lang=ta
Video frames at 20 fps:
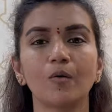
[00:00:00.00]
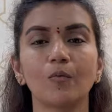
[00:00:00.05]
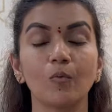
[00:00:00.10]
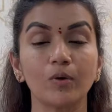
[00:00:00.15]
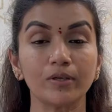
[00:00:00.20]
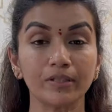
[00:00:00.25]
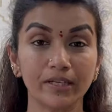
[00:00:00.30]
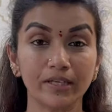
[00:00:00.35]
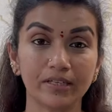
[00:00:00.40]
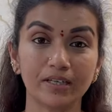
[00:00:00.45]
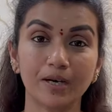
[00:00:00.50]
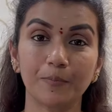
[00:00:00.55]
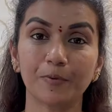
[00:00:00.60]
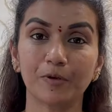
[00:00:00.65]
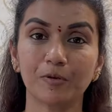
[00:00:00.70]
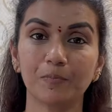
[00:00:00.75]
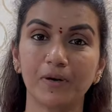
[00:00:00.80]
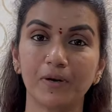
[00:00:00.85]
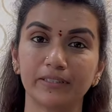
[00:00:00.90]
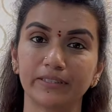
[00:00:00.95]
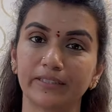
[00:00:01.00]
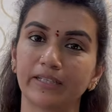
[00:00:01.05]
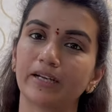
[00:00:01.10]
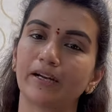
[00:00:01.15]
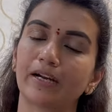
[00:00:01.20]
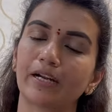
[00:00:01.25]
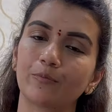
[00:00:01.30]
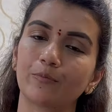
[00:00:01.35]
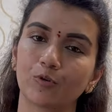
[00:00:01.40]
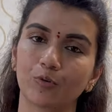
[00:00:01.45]
ஒன் இயர்க்கு அப்புறம் பார்த்தீங்கன்னா
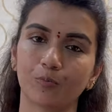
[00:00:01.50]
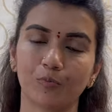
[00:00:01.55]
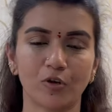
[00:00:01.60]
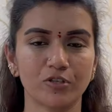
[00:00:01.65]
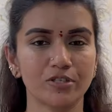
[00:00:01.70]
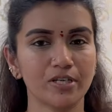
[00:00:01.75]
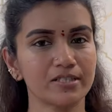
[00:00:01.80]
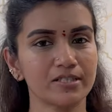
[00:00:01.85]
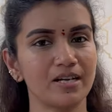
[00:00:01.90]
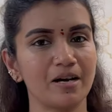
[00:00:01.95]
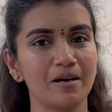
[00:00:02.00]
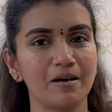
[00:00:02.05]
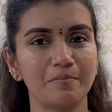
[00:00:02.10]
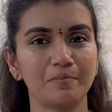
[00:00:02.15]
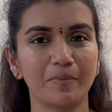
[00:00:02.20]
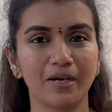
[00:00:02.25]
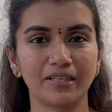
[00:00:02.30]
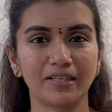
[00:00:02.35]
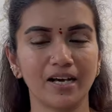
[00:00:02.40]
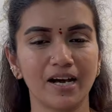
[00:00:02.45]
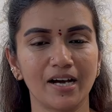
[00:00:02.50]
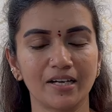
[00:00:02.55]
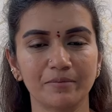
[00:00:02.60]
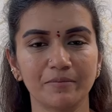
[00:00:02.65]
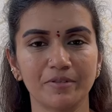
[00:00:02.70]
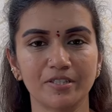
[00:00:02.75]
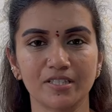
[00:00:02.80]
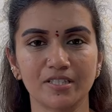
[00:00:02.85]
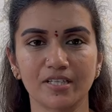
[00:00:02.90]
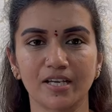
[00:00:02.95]
ரெண்டு மூணு ப்ராஜெக்ட்ஸ் நான் பண்ண
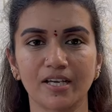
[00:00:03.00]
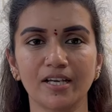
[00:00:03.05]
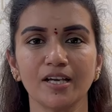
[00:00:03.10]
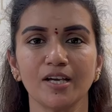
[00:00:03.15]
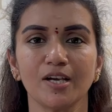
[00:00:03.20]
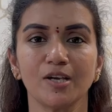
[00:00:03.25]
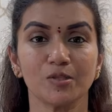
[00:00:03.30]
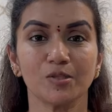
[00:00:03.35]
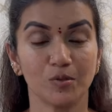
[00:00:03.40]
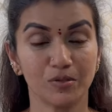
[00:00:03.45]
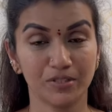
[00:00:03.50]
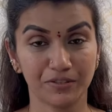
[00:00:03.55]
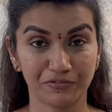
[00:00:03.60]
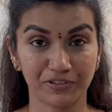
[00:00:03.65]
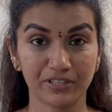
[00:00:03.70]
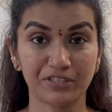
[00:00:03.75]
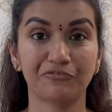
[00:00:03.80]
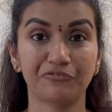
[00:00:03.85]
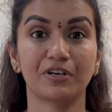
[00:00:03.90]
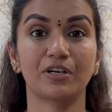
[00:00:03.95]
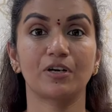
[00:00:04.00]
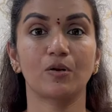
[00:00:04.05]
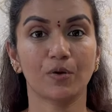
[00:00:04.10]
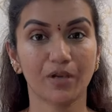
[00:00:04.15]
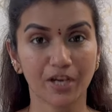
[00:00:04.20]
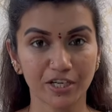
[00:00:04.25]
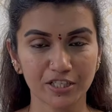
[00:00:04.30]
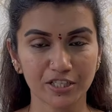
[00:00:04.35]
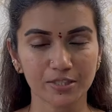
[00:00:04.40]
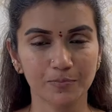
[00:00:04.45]
ஆரம்பிச்சிட்டேன் ஸோ டிஃப்ரெண்ட் டிஃப்ரெண்ட்
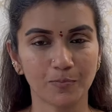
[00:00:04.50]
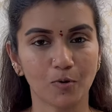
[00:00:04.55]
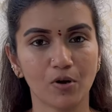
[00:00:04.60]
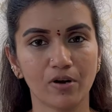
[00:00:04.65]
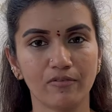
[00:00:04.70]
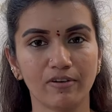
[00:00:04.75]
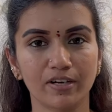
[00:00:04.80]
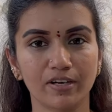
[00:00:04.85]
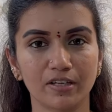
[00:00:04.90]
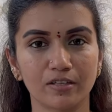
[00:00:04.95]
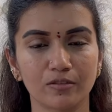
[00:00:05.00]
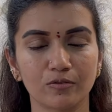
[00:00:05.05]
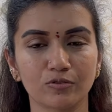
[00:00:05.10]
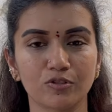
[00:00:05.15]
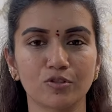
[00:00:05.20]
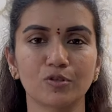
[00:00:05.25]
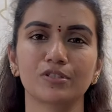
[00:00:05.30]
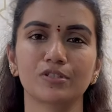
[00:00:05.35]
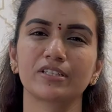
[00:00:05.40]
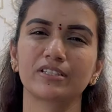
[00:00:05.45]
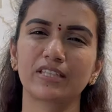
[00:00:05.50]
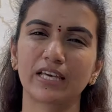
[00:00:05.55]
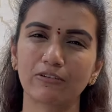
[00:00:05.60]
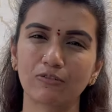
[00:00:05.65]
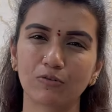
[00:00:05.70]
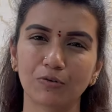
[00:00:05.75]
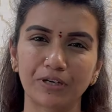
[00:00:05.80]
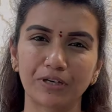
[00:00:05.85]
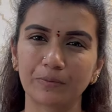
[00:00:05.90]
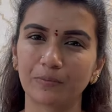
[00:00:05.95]
லொக்கேஷன்ஸ் போக வேண்டியிருக்கும் ஸோ சித்தாராவை
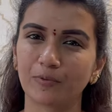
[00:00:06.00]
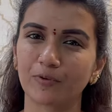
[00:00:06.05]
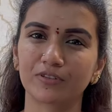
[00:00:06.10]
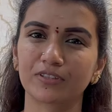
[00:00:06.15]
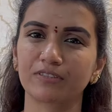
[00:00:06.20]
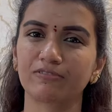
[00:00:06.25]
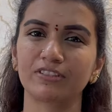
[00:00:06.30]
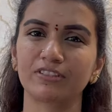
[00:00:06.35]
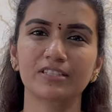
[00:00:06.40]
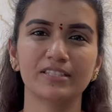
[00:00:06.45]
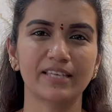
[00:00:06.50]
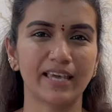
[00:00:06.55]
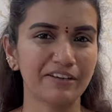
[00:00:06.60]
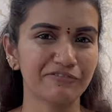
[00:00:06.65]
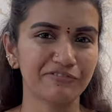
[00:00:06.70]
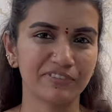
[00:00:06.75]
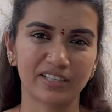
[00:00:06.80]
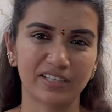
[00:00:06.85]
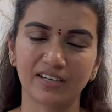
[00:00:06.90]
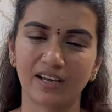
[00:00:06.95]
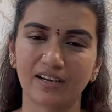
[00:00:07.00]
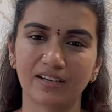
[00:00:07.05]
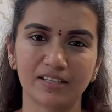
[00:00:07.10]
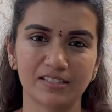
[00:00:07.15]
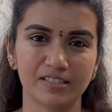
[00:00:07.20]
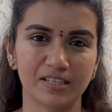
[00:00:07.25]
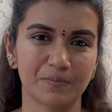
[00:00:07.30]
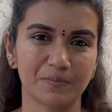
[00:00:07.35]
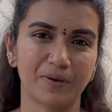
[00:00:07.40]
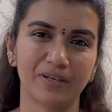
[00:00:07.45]
கூட்டிகிட்டு போகிறது வந்து இல்லைன்னு நான்
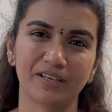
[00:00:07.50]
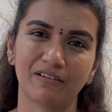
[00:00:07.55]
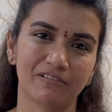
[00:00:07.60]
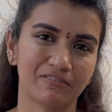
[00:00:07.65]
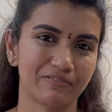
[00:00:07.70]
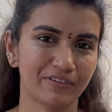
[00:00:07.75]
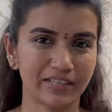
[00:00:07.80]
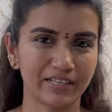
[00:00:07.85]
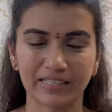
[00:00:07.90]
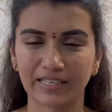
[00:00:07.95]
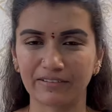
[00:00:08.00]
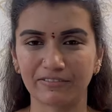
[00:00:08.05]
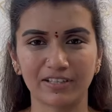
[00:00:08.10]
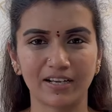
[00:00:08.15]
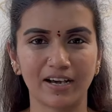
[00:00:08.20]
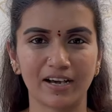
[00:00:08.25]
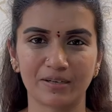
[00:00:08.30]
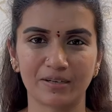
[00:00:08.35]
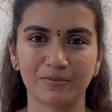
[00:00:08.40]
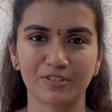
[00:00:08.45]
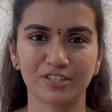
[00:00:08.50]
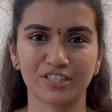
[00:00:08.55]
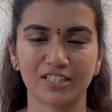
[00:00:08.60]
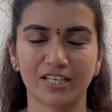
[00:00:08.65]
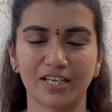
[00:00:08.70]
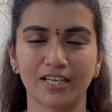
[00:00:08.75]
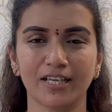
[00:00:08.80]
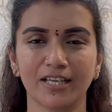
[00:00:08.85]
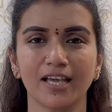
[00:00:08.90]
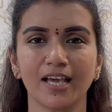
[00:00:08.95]
கன்சிடர் பண்ணி அவரை வீட்டிலே விட ஆரம்பிச்சிட்டேன்